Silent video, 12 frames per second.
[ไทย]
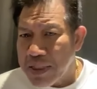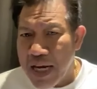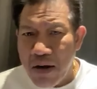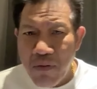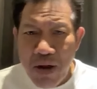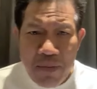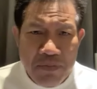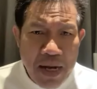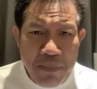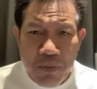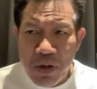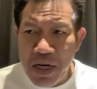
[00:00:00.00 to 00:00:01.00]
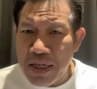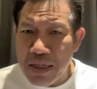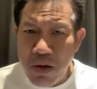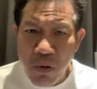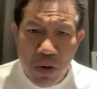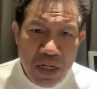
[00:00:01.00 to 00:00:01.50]
แจ้งความจับคนนั้น
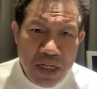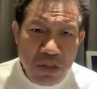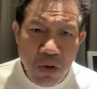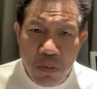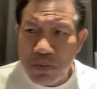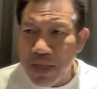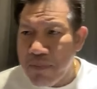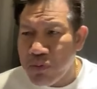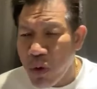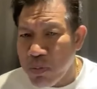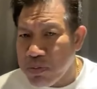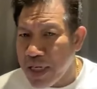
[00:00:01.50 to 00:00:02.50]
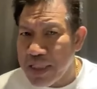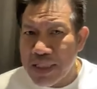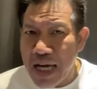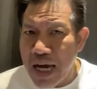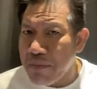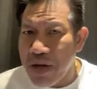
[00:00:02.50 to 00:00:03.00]
คนนี้ตบทรัพย์ตบอะไร
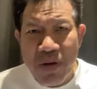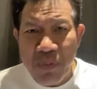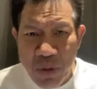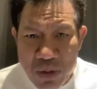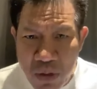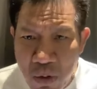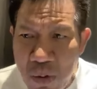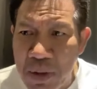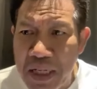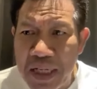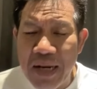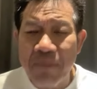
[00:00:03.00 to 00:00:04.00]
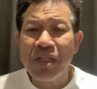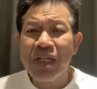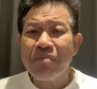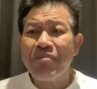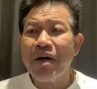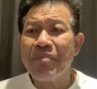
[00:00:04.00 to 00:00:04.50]
ต่างไม่มีผลต่อรูปคดีนะ
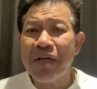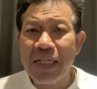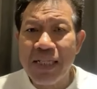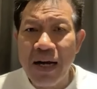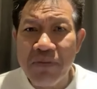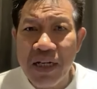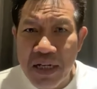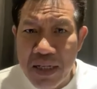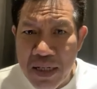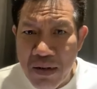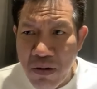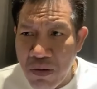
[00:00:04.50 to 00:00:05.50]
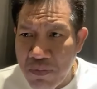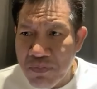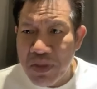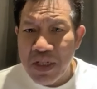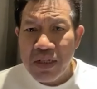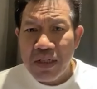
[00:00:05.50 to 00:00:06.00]
มันไม่ได้ทำให้คดีของ
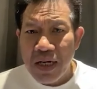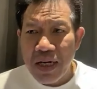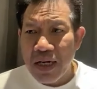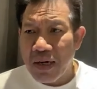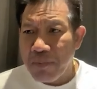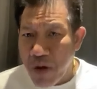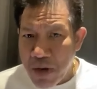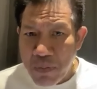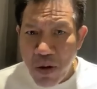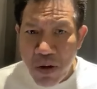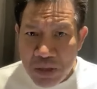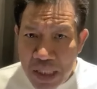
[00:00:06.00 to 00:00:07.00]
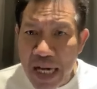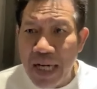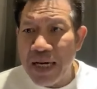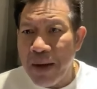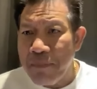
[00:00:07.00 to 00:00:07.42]
บอสพอชนะ